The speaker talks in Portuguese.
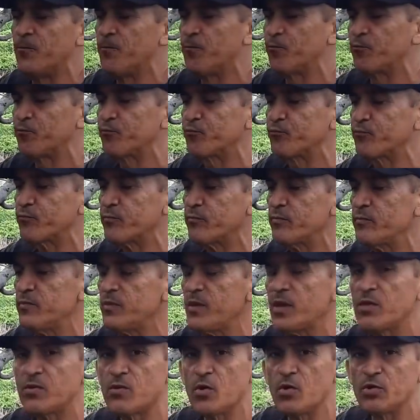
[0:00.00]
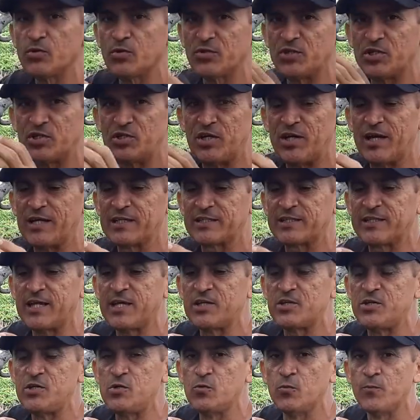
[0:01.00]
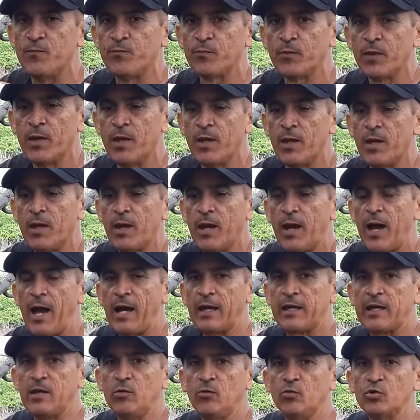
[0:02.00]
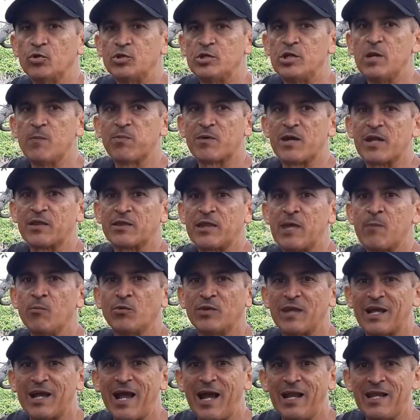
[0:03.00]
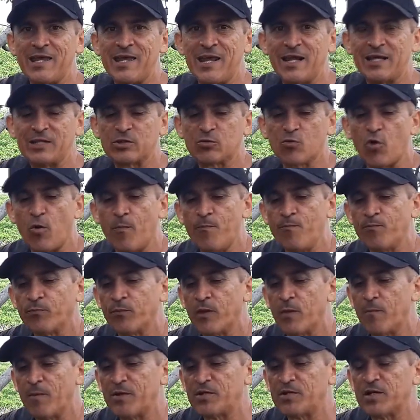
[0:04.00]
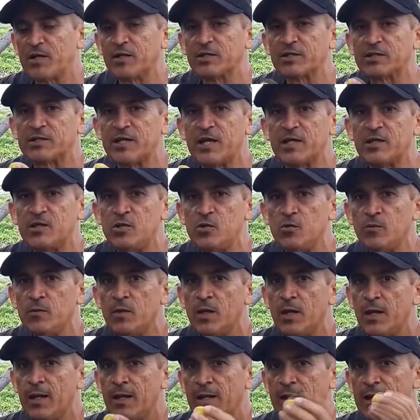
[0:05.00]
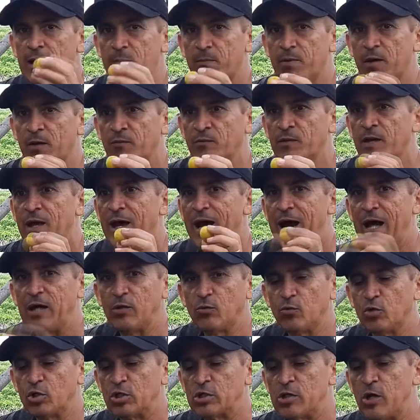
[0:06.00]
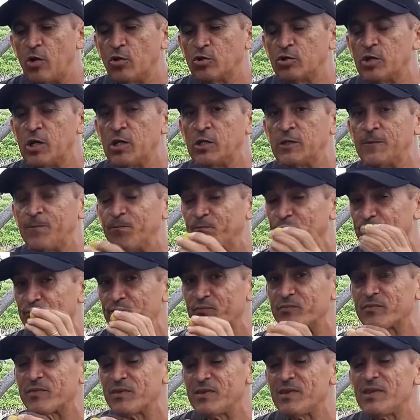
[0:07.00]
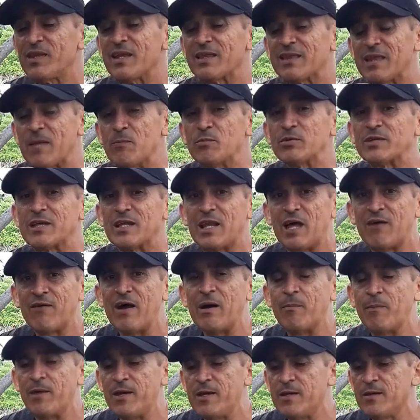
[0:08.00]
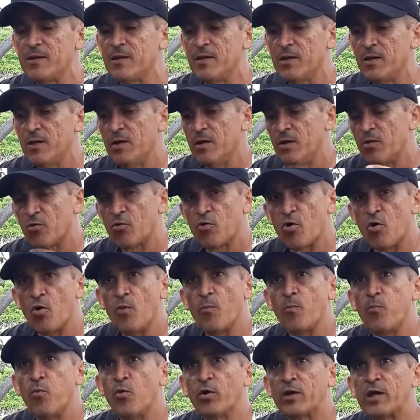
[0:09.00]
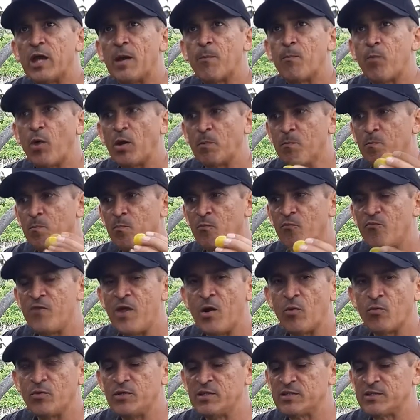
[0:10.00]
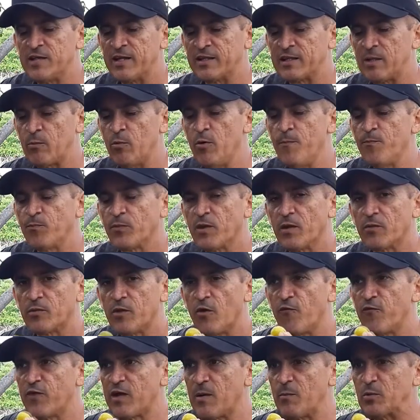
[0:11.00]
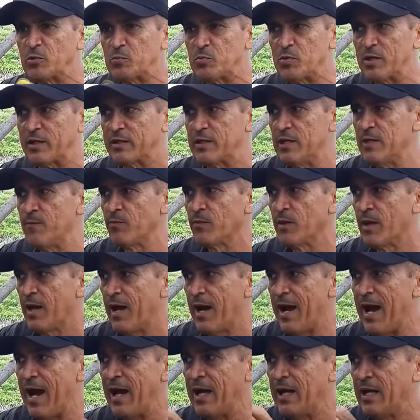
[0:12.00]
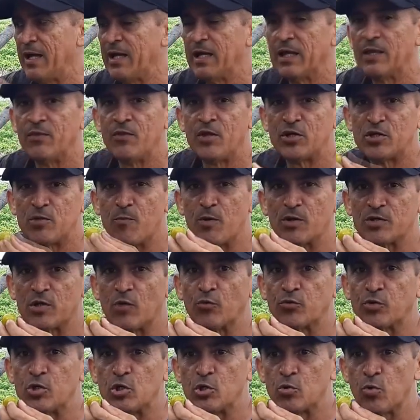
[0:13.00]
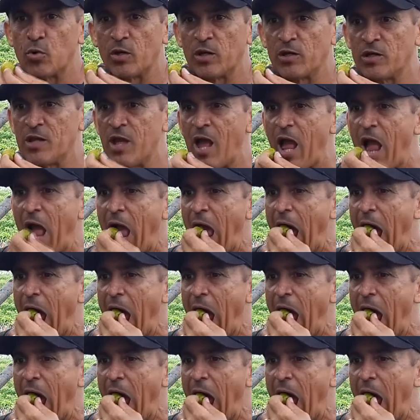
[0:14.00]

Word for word: Assim, então, se você chegar cedinho, aqui não tinha, porque tem muita galinha, elas comem. Mas chegando cedinho, lembrando, as do chão, gente, temos que lavar bem, porque pode vir algum inseto, tá bom? Então, ficamos por aqui. Ah, deixa eu mostrar o tijolo ali.